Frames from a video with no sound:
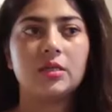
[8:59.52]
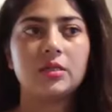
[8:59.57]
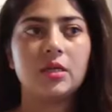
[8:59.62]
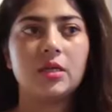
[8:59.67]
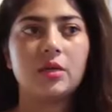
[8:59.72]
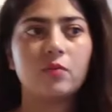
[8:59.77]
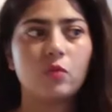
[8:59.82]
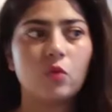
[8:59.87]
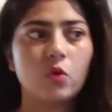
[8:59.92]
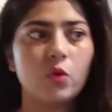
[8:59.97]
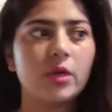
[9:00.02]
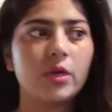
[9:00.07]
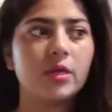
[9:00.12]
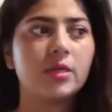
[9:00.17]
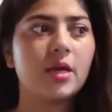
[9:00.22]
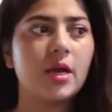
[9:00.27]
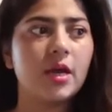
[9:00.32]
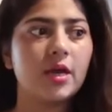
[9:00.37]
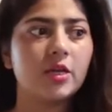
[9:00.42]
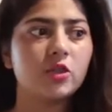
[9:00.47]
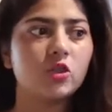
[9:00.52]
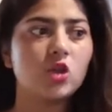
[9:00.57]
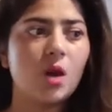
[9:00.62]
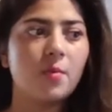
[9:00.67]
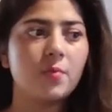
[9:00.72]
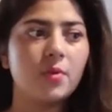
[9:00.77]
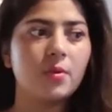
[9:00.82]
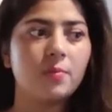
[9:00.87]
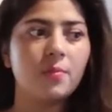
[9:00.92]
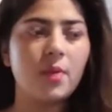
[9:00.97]
ये वो एरिया है
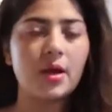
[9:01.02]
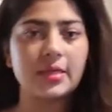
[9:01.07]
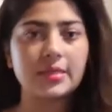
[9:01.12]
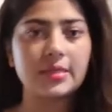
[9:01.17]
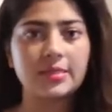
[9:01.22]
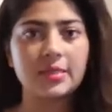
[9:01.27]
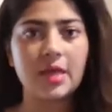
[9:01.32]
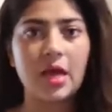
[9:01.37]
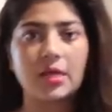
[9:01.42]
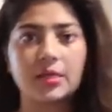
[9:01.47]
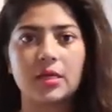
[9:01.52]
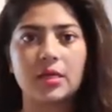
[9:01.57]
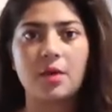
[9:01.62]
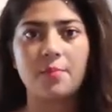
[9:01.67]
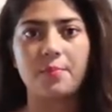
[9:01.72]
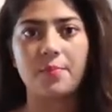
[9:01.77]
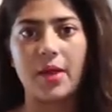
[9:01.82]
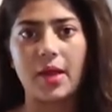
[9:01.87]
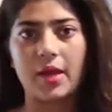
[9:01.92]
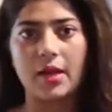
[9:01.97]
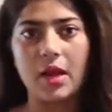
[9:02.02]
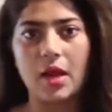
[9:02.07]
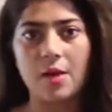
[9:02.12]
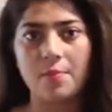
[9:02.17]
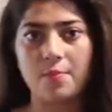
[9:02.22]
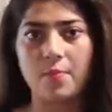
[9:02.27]
जहाँ पर पाकिस्तान का पहला